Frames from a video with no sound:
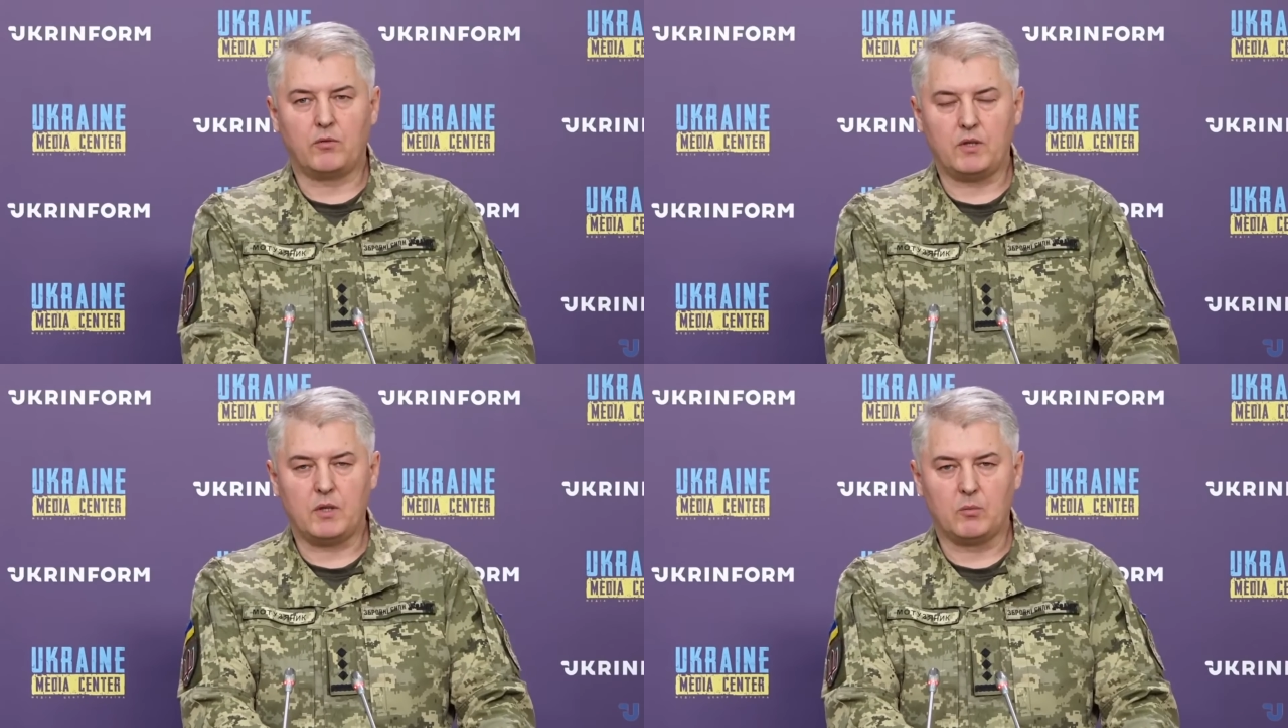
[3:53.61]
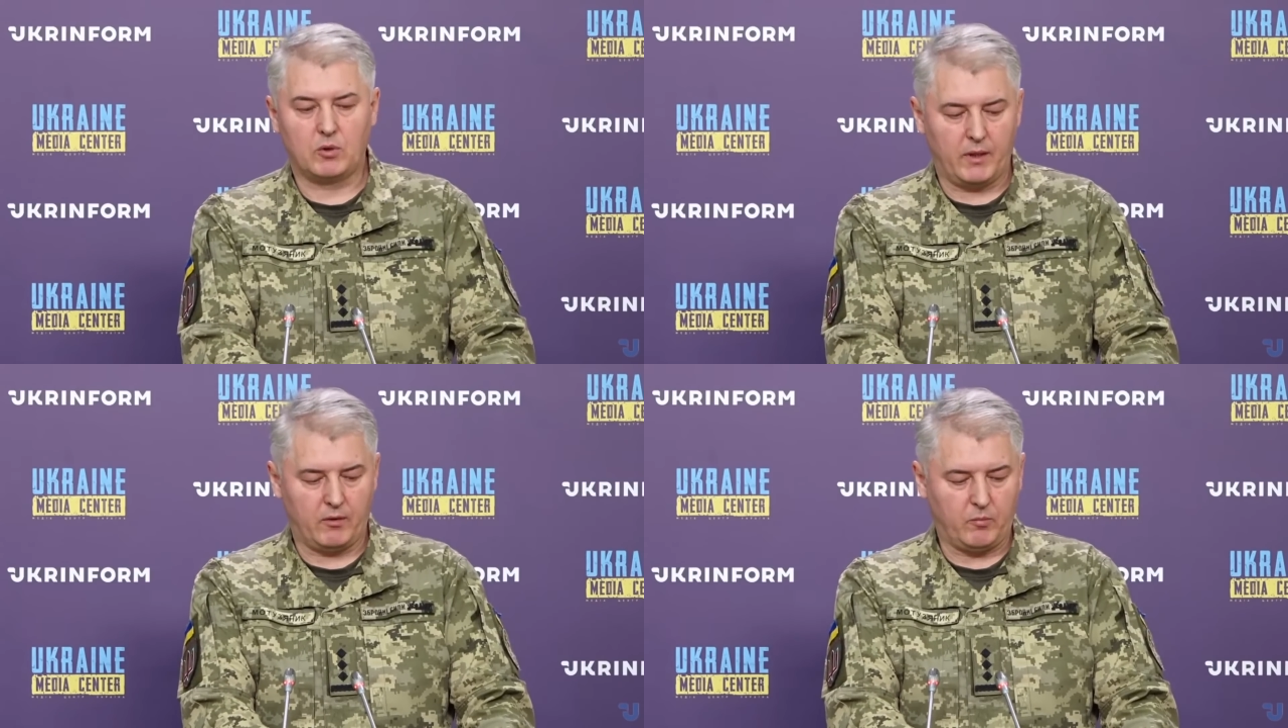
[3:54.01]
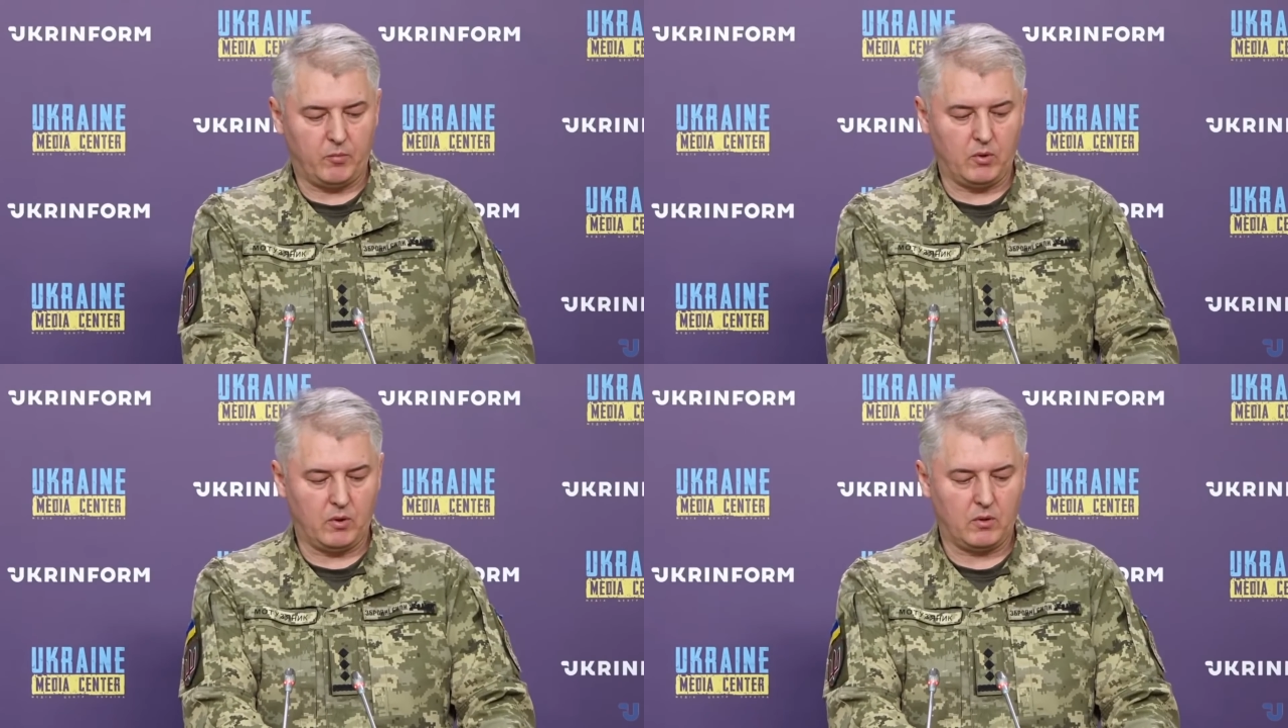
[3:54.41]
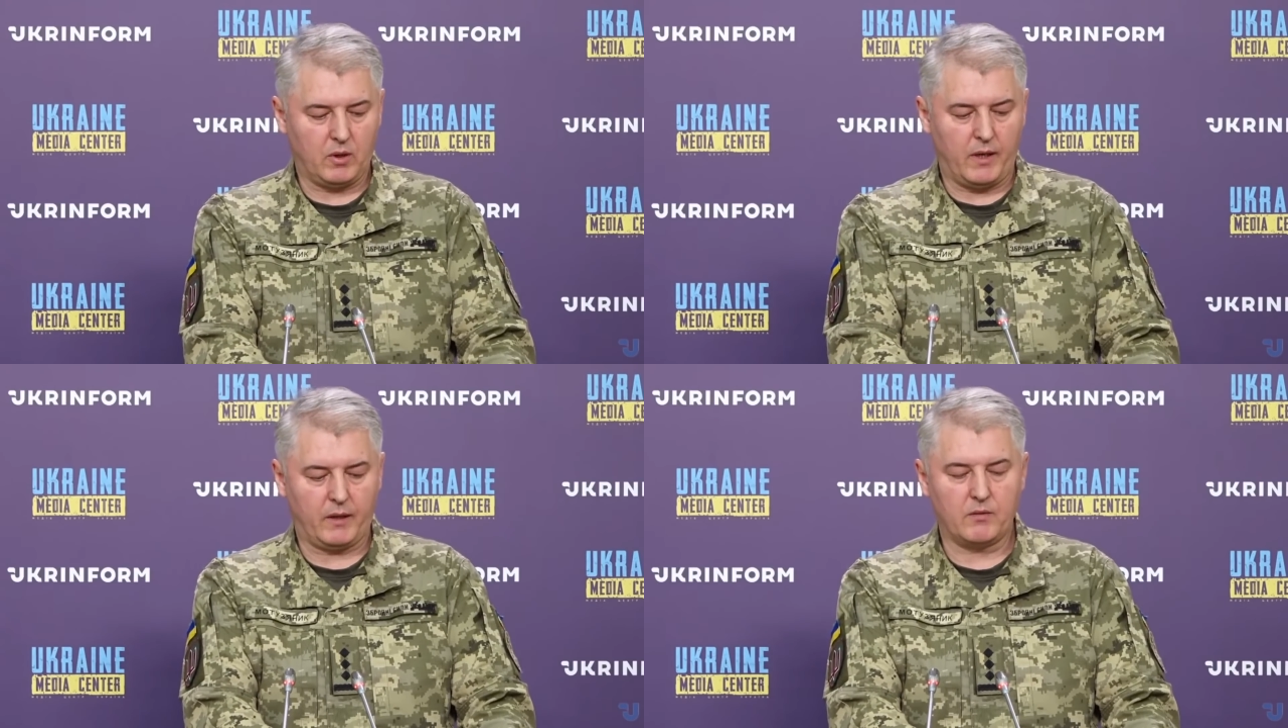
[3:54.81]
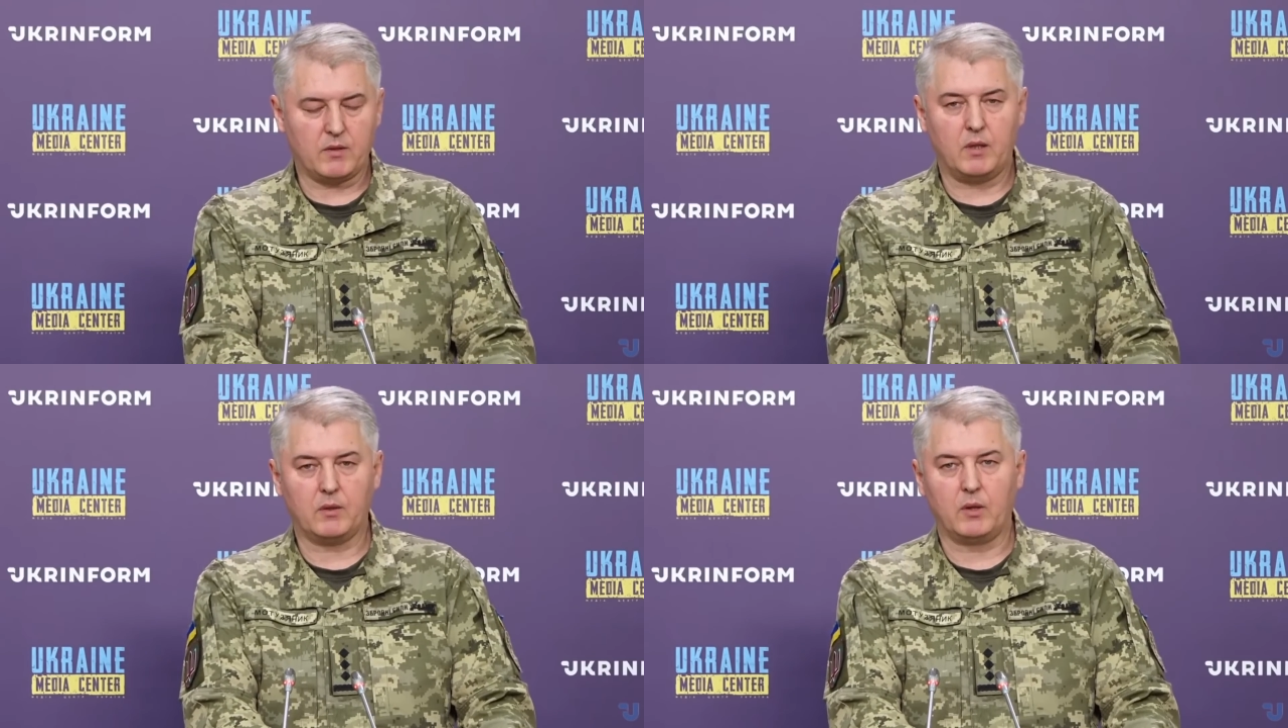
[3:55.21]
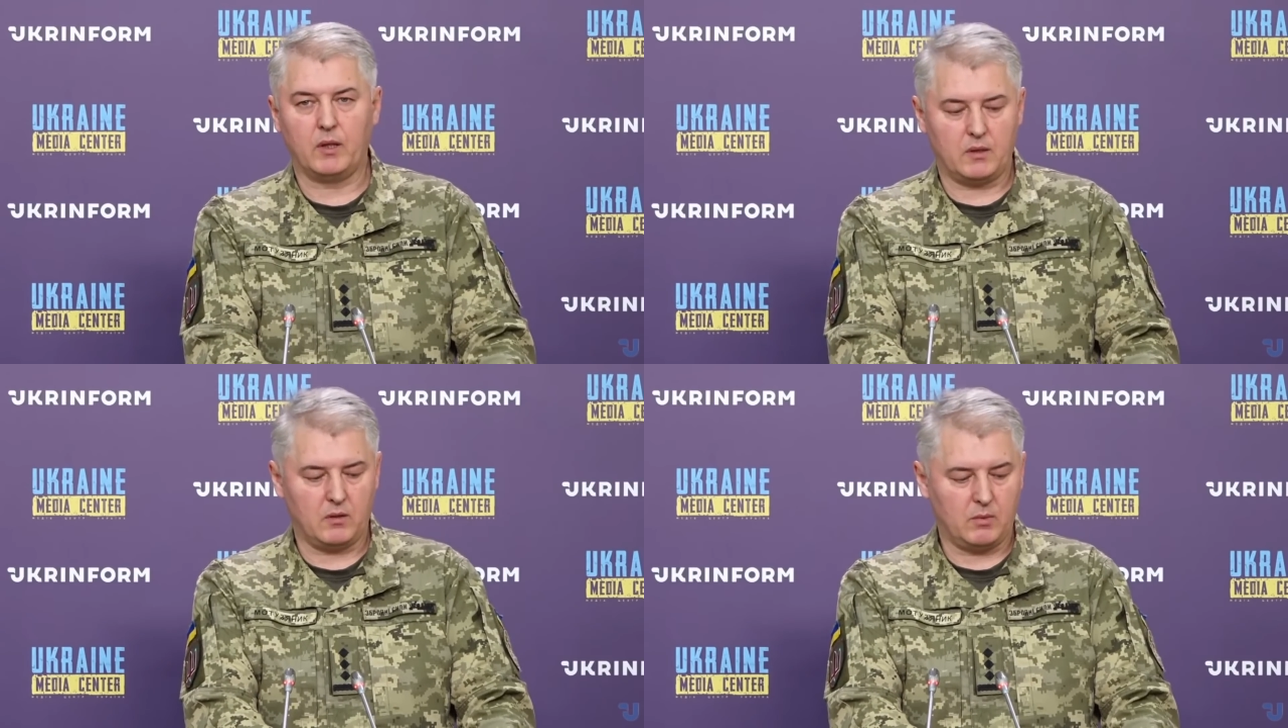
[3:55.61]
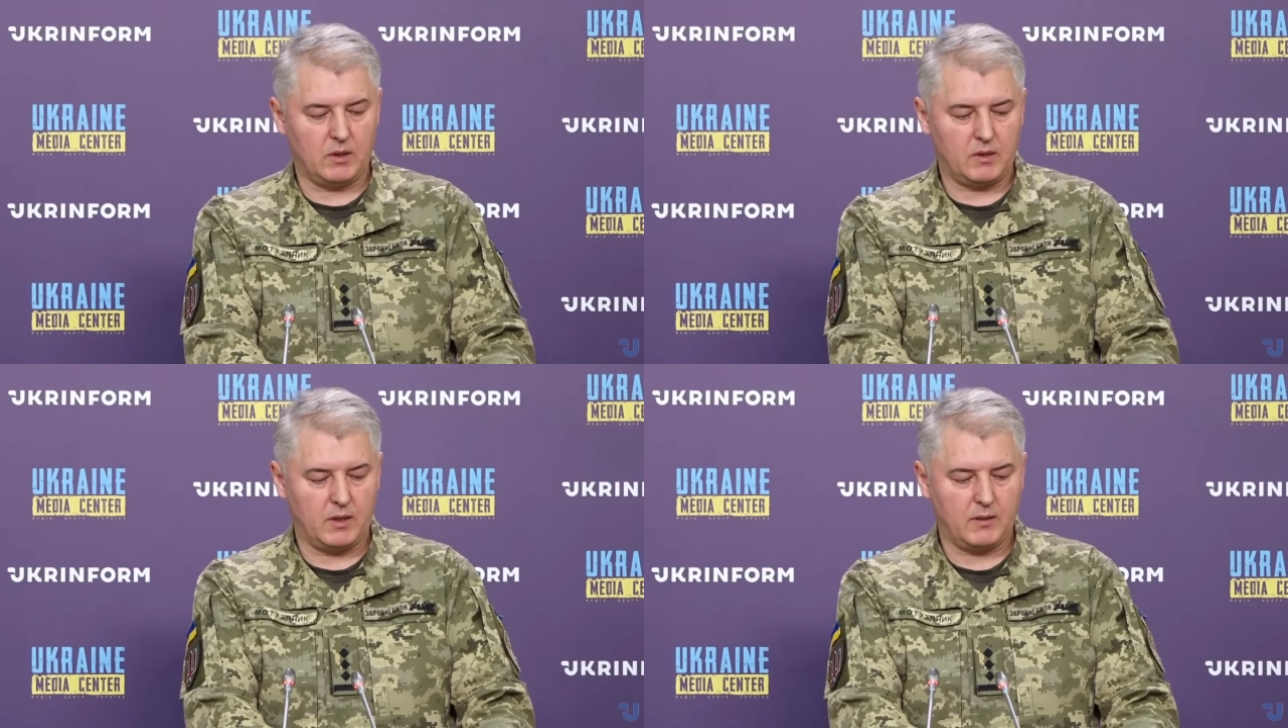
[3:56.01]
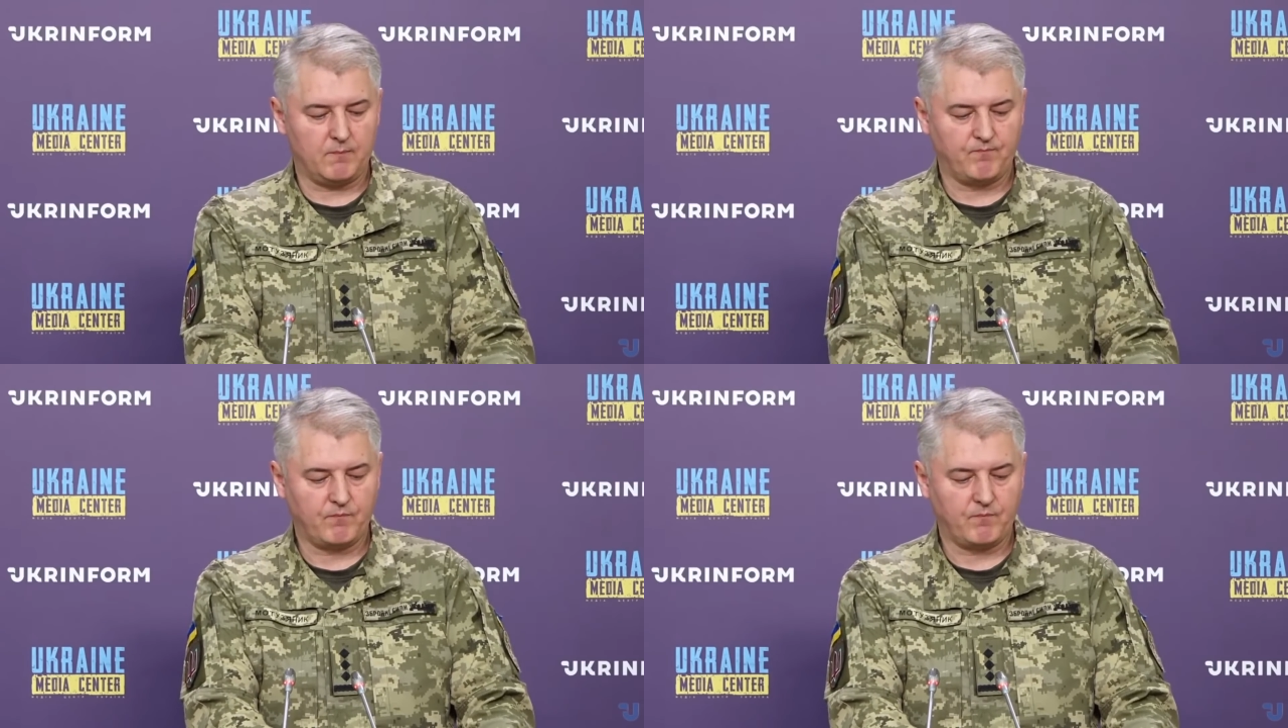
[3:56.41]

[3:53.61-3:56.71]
nhiều bệ phóng hỏa tiễn, pháo nòng dài cỡ lớn,